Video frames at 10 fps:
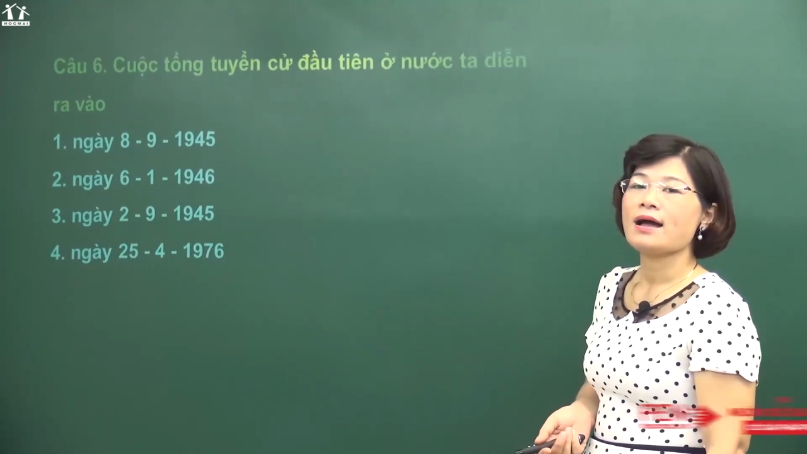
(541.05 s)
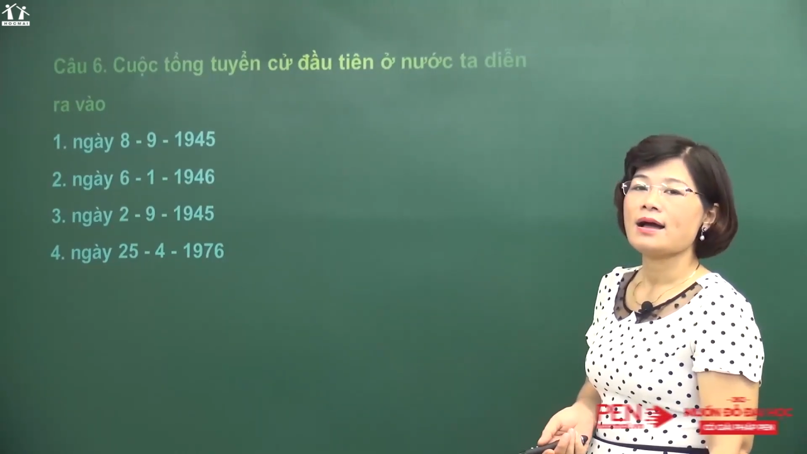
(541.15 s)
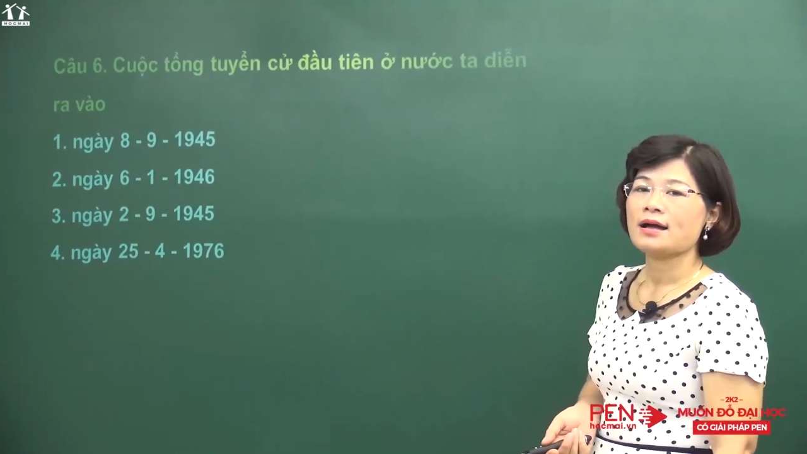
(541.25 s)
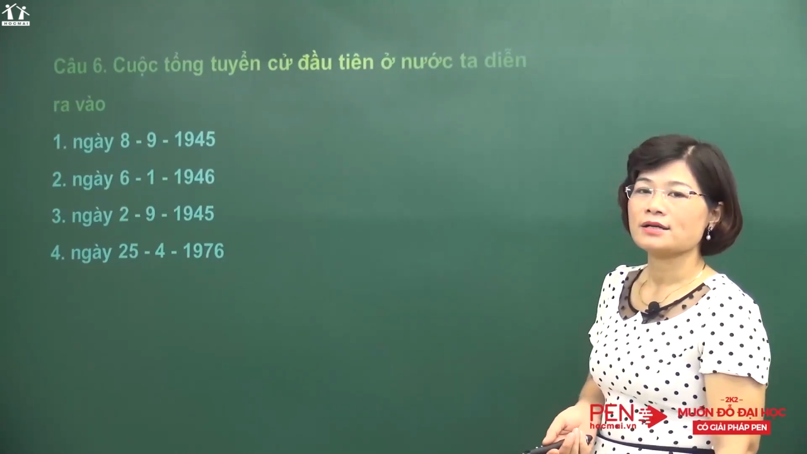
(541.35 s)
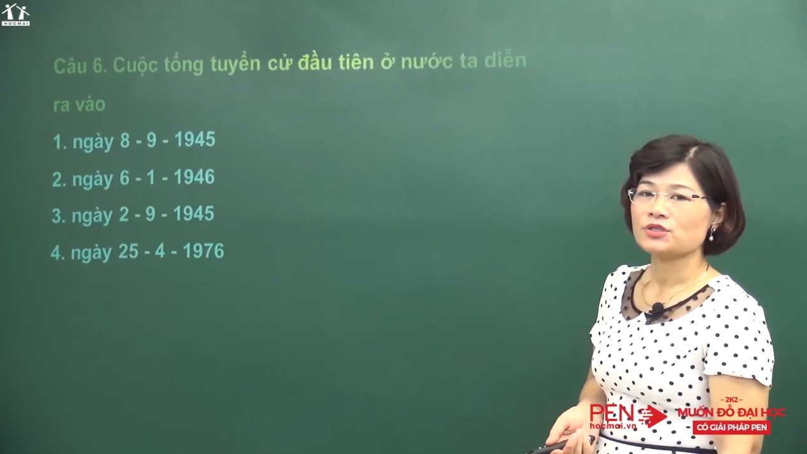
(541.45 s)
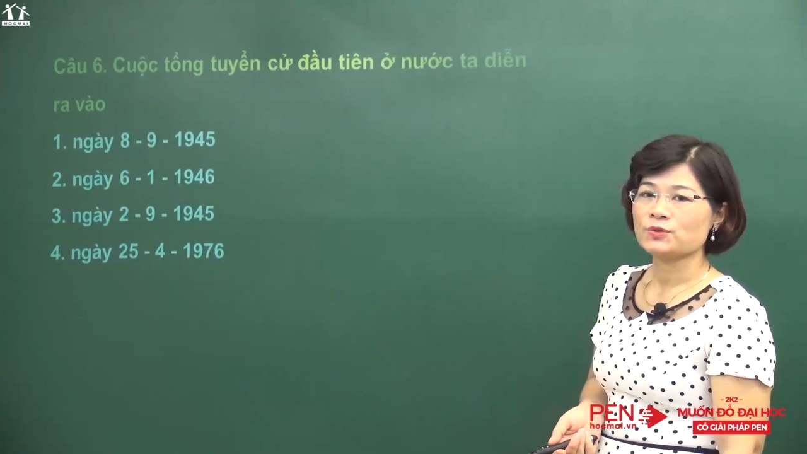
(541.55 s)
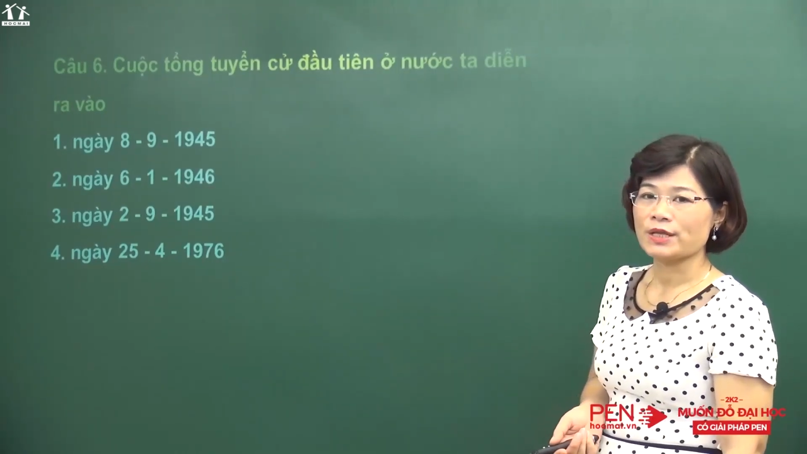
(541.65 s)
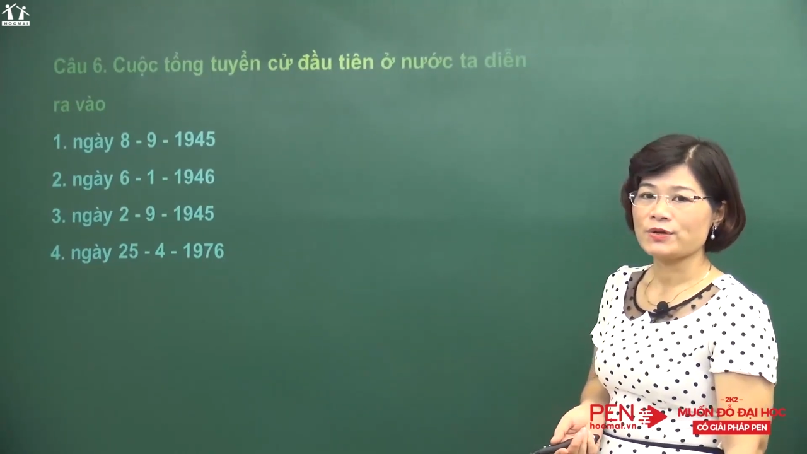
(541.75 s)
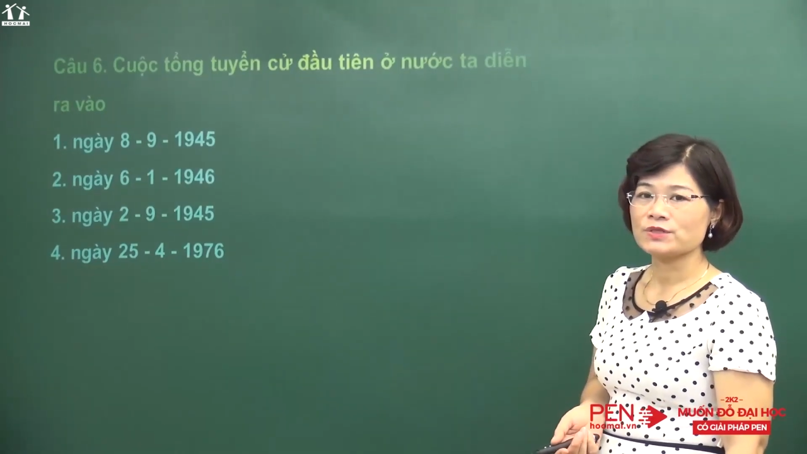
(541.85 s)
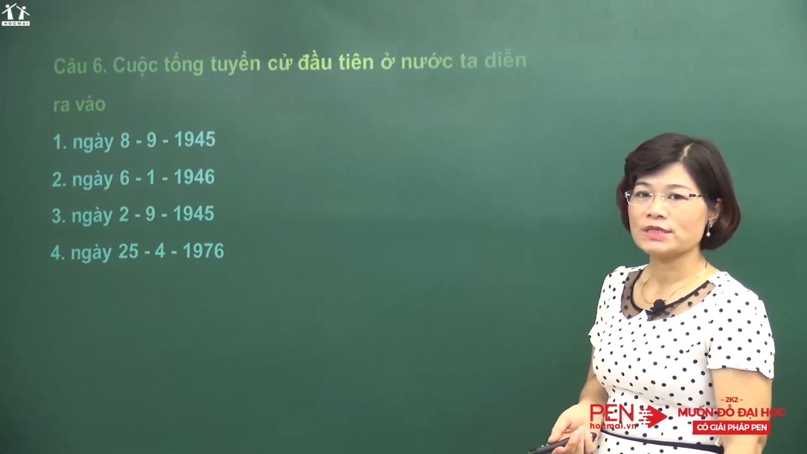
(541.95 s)
à, Chủ
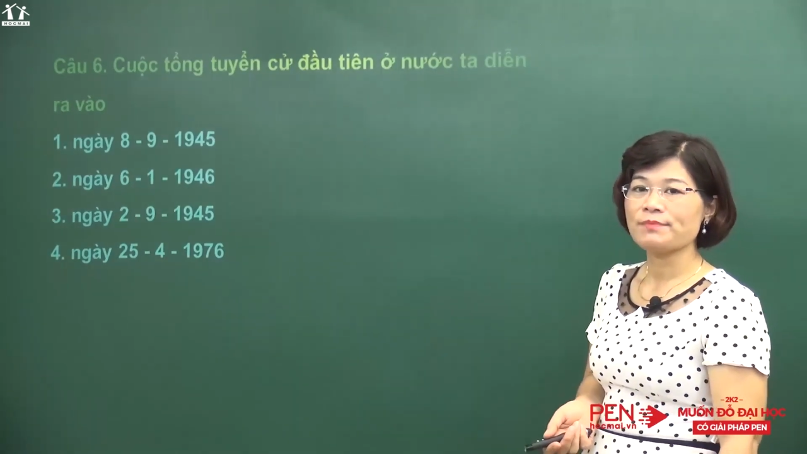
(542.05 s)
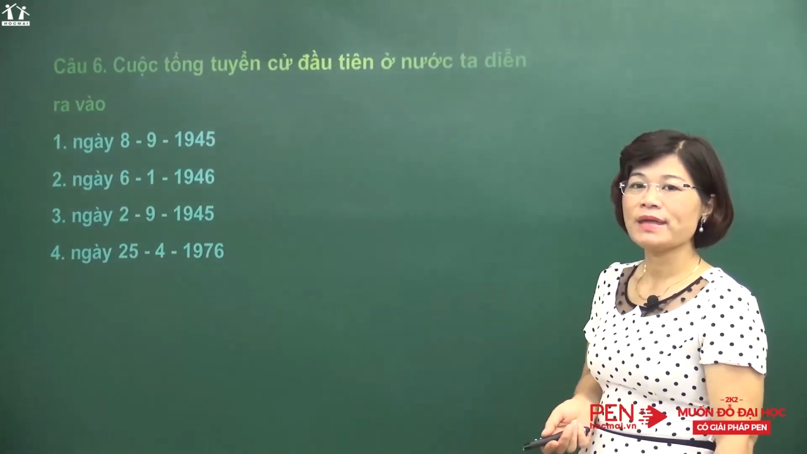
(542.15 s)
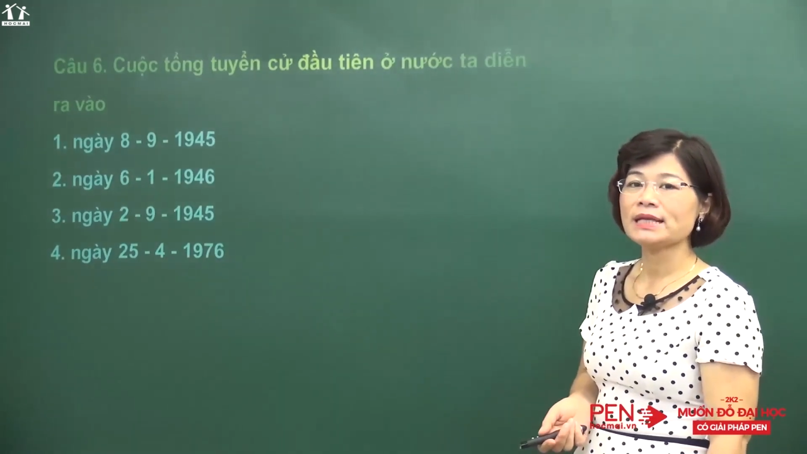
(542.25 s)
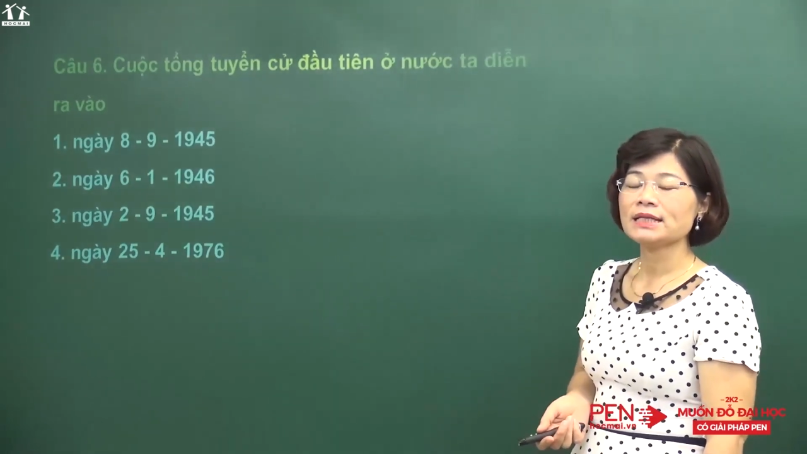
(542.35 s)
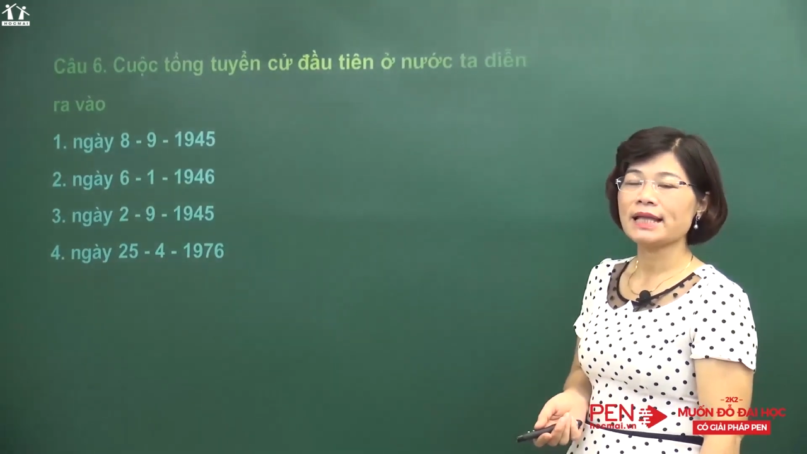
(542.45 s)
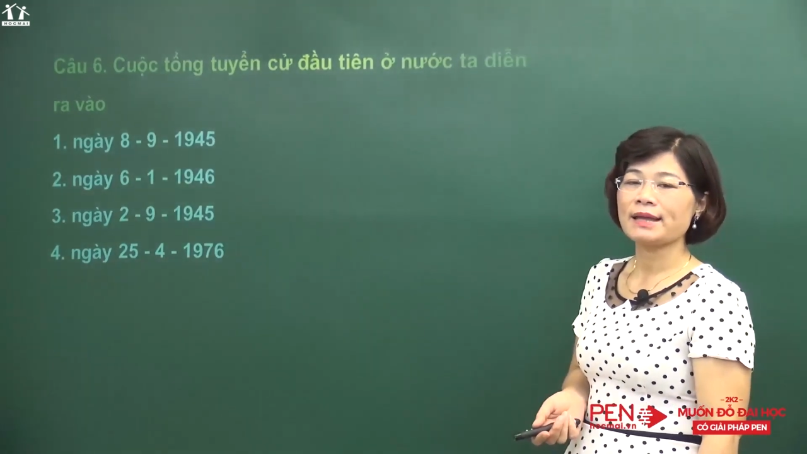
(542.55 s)
tịch Hồ Chí Minh thay